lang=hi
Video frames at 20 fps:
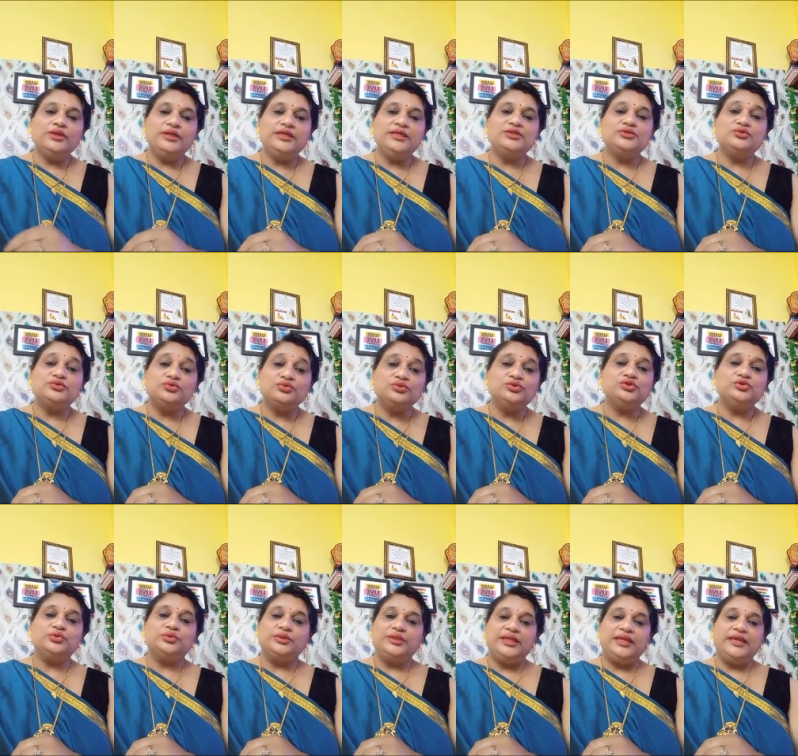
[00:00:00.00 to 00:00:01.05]
की ये सोच
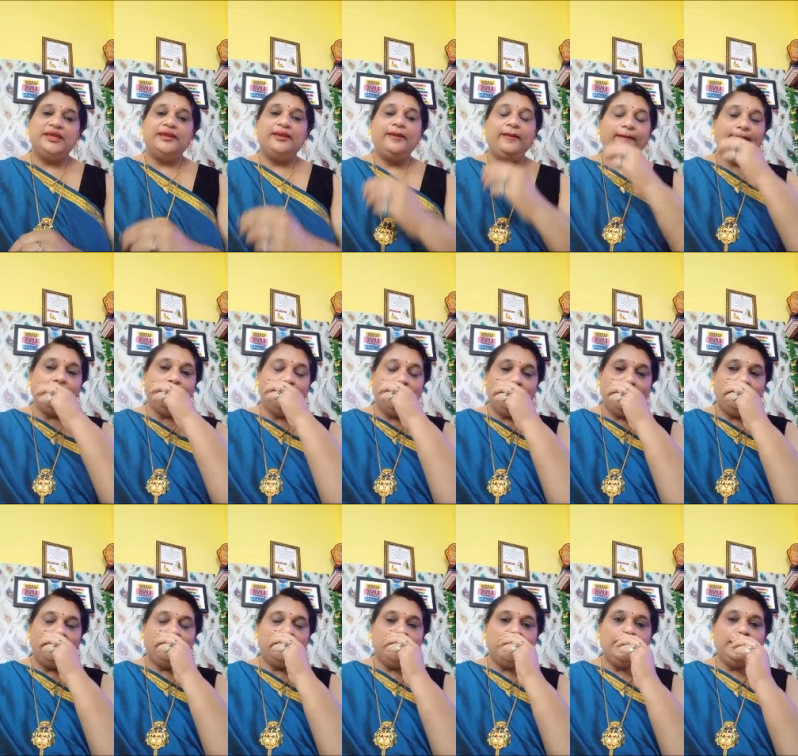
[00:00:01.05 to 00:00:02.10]
होती है
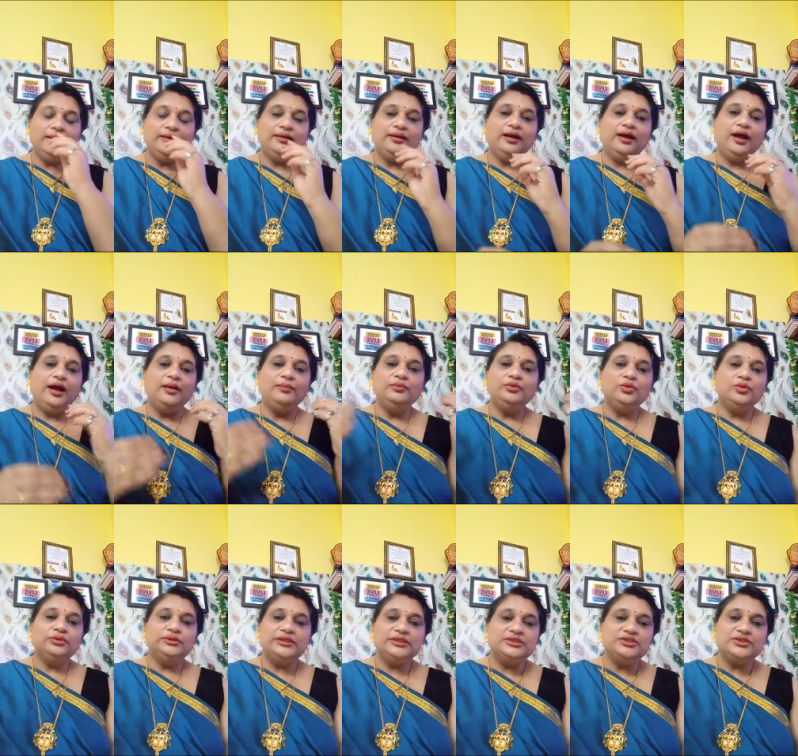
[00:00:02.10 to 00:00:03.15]
कि हम
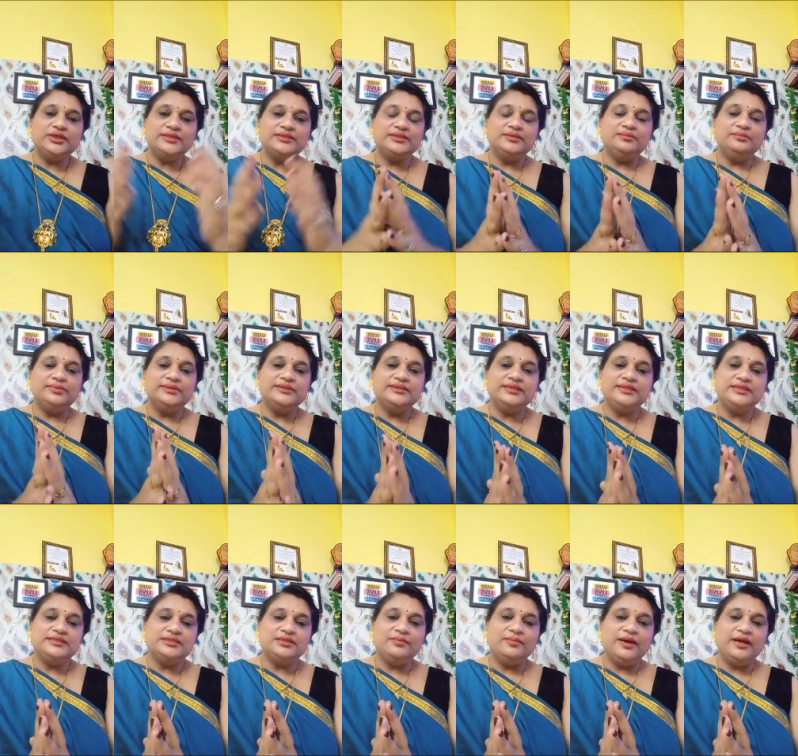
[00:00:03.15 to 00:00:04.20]
दो तीन चार सिंबल्स ही
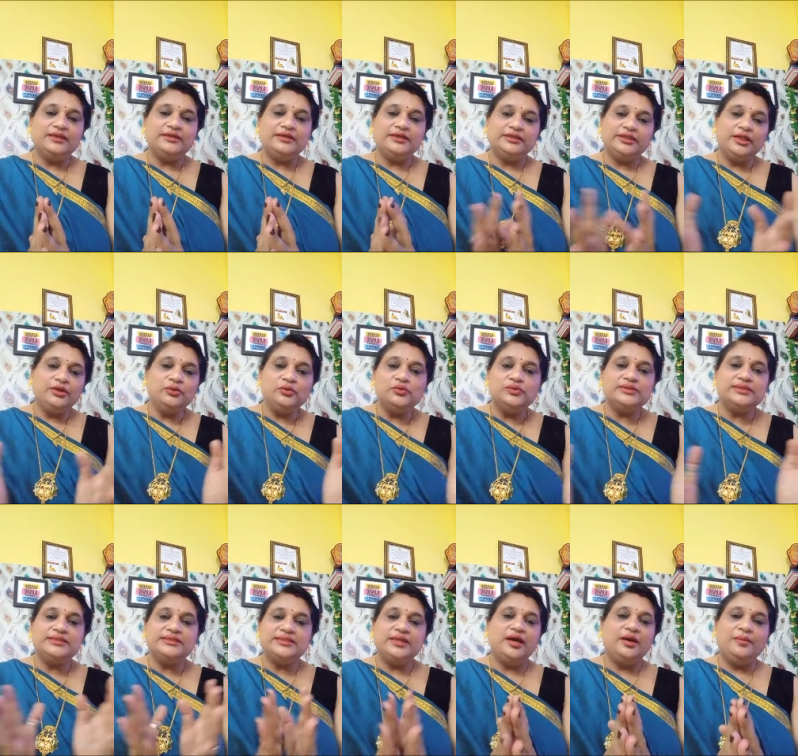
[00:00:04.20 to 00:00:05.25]
इस्तेमाल करते हैं
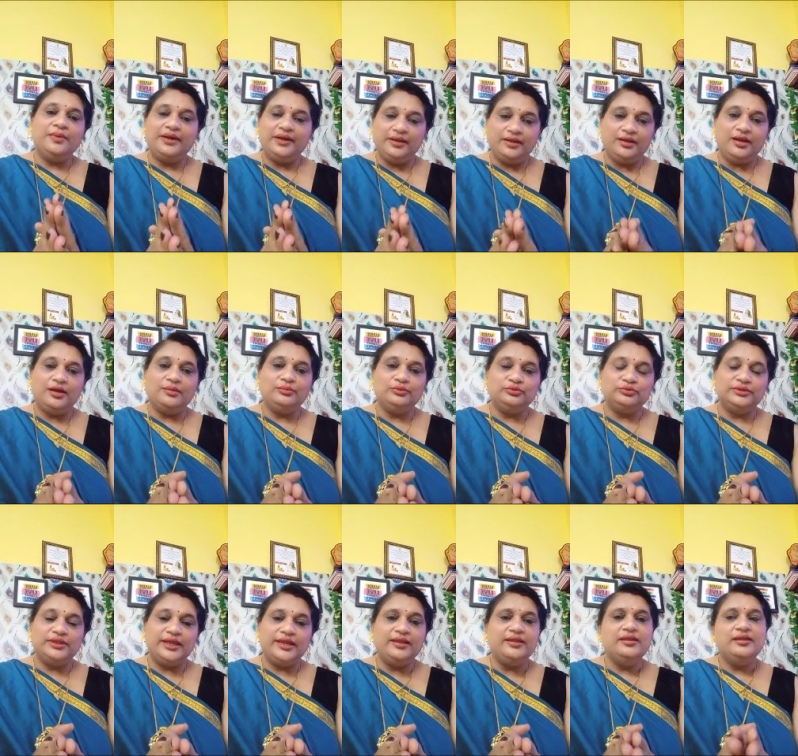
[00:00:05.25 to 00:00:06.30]
उसी से हमारा काम
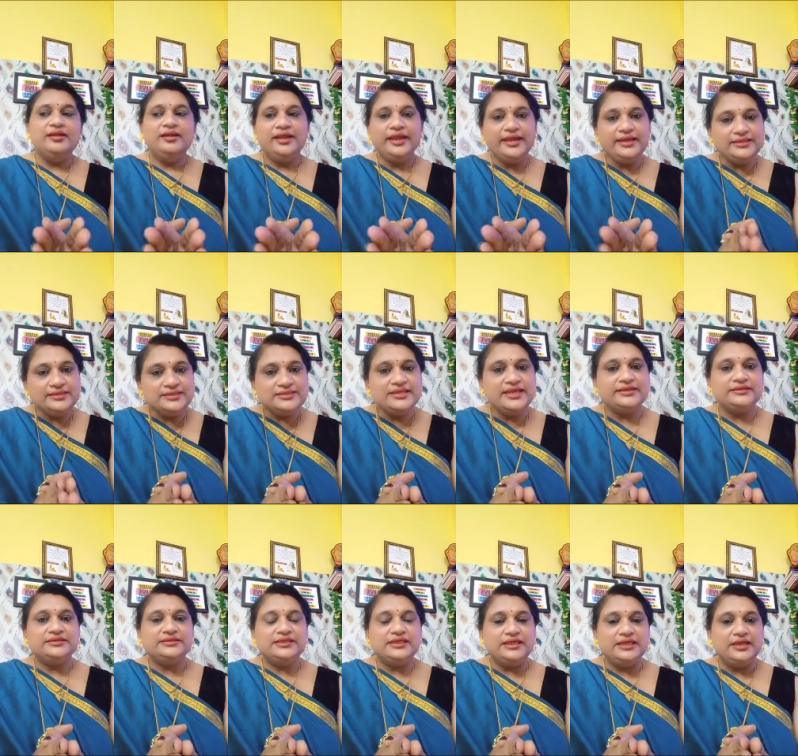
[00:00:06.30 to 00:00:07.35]
होता है
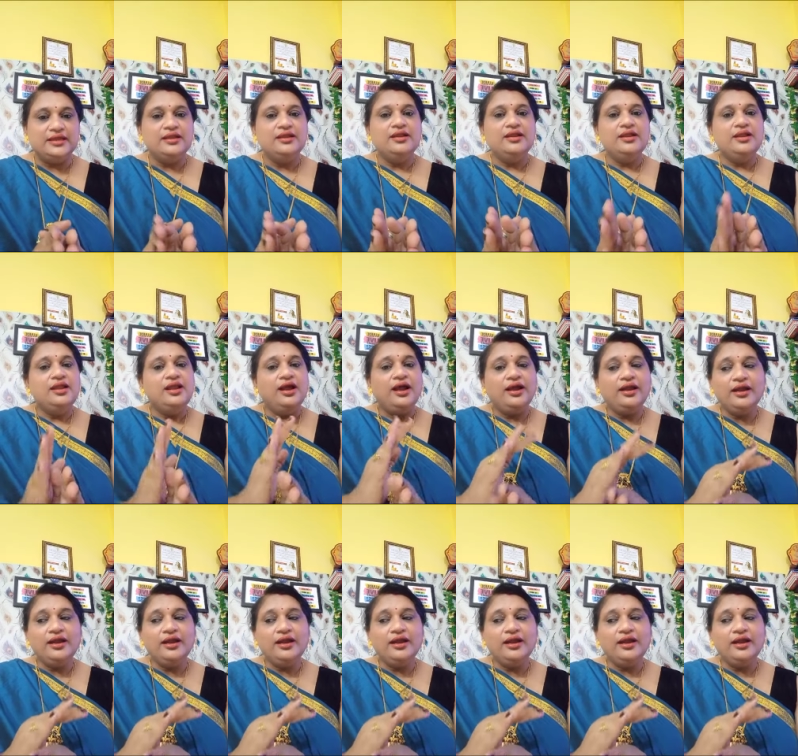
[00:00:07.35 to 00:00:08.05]
एग्जैक्टली exactly.